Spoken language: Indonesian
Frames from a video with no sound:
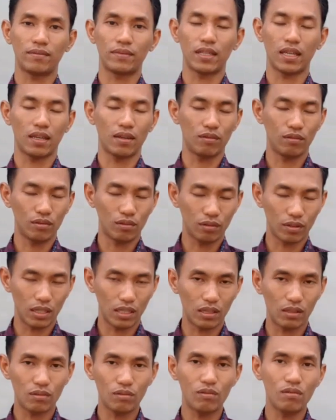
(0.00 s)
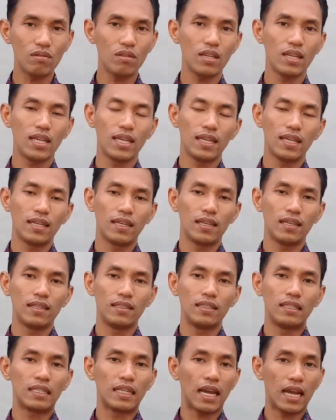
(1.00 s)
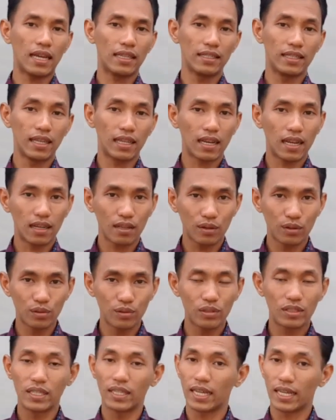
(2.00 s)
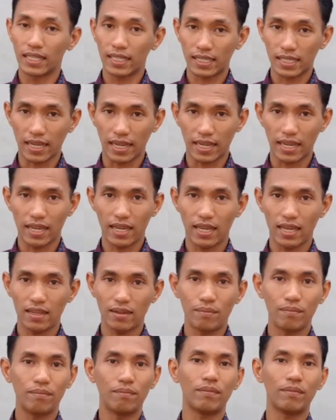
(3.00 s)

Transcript: Nah, untuk itu, jika Anda ragu dengan saya,